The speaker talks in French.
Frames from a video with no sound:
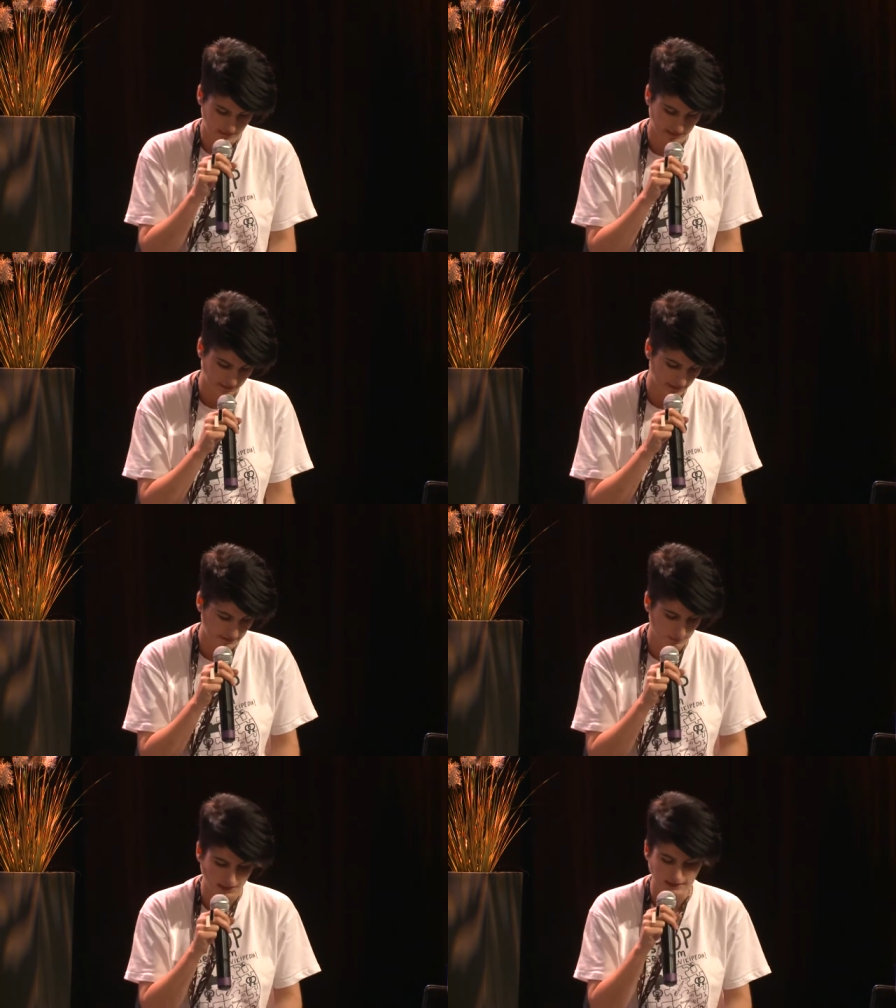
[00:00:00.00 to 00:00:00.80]
ça serait
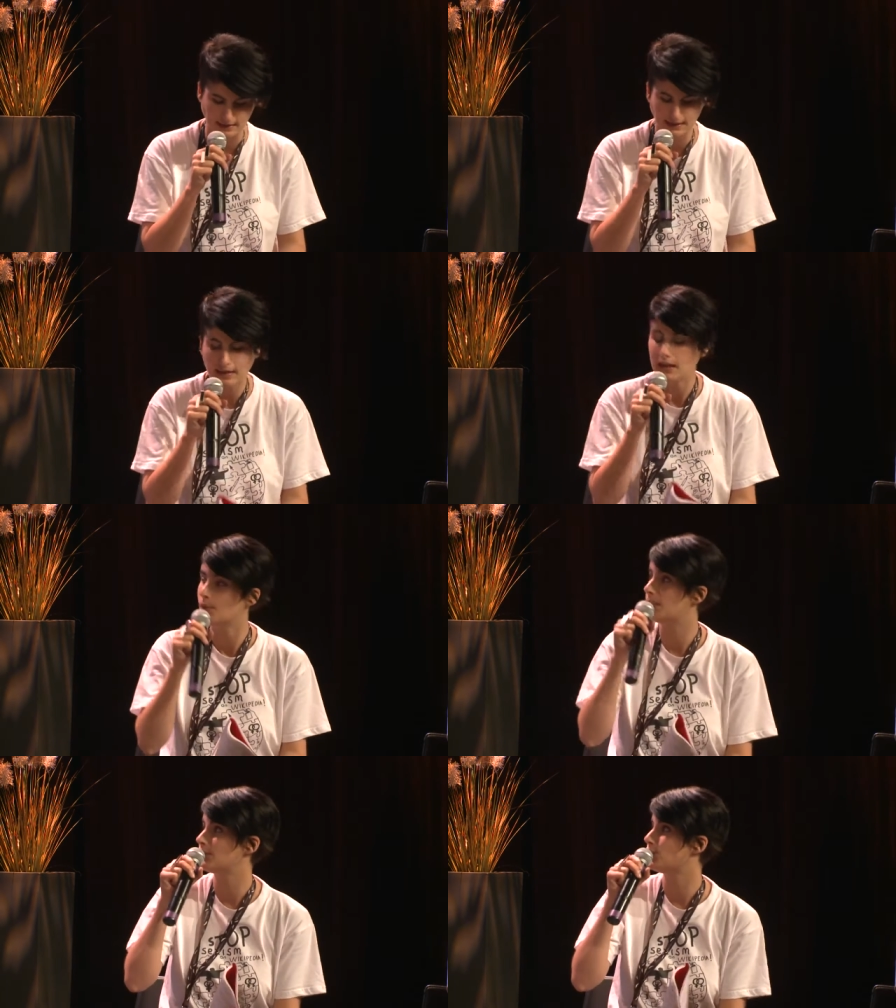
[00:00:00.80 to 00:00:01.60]
assez pratique.
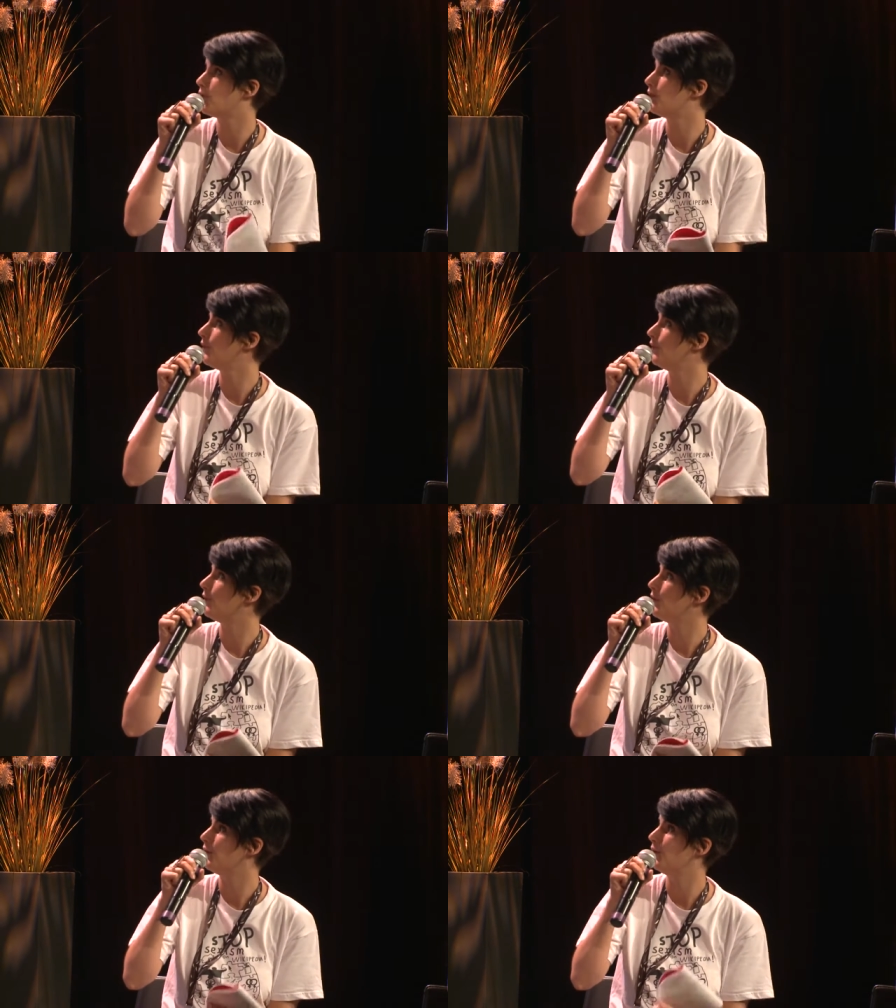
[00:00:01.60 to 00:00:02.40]
Maintenant,
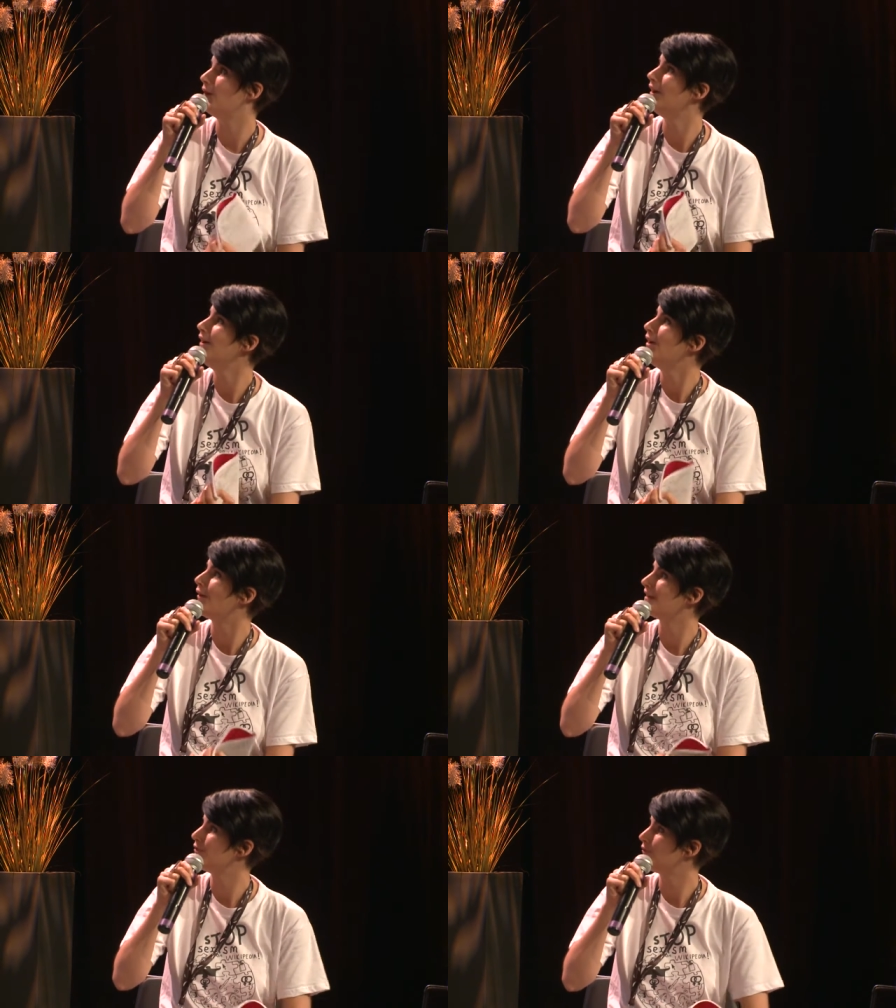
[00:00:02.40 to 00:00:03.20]

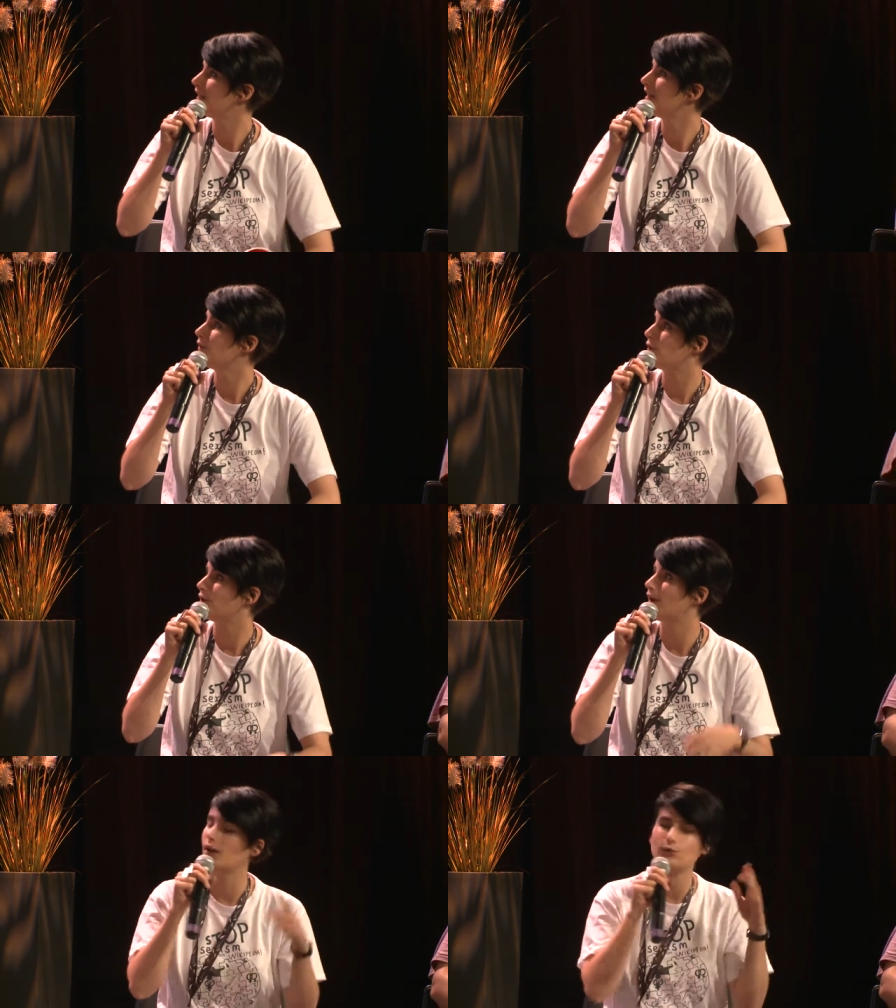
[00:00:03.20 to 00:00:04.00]
en effet,
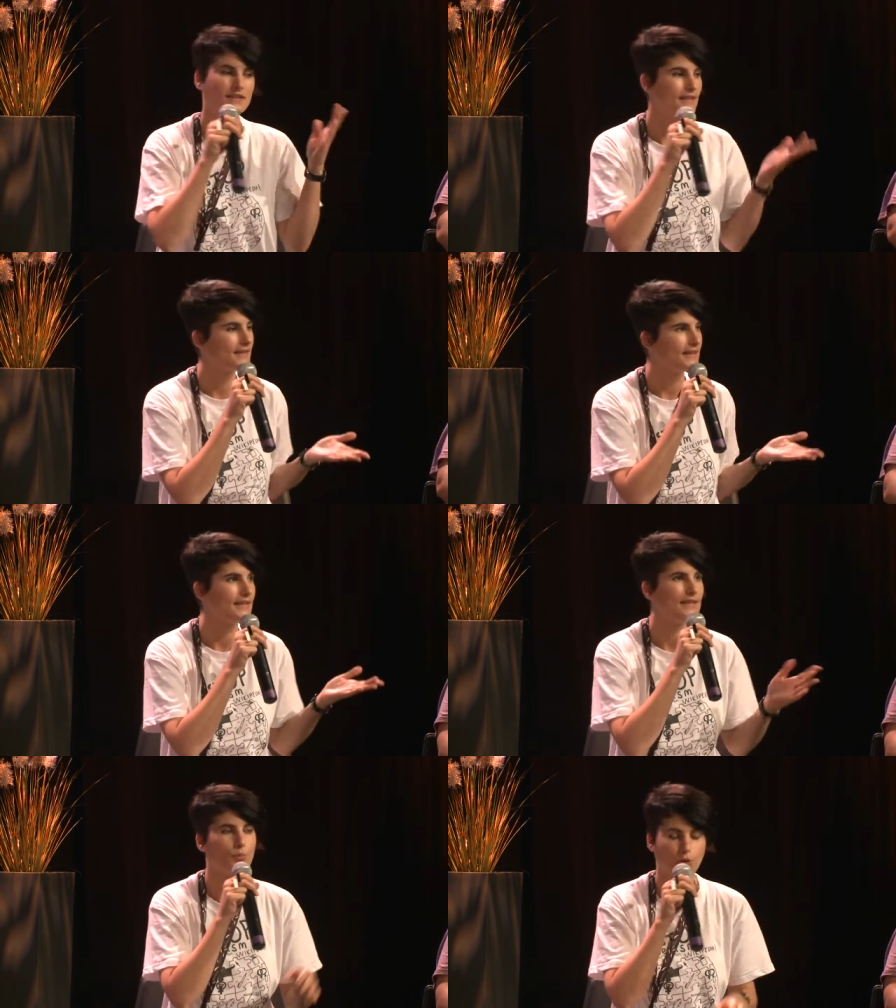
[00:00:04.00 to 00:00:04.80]
euh, à côté des,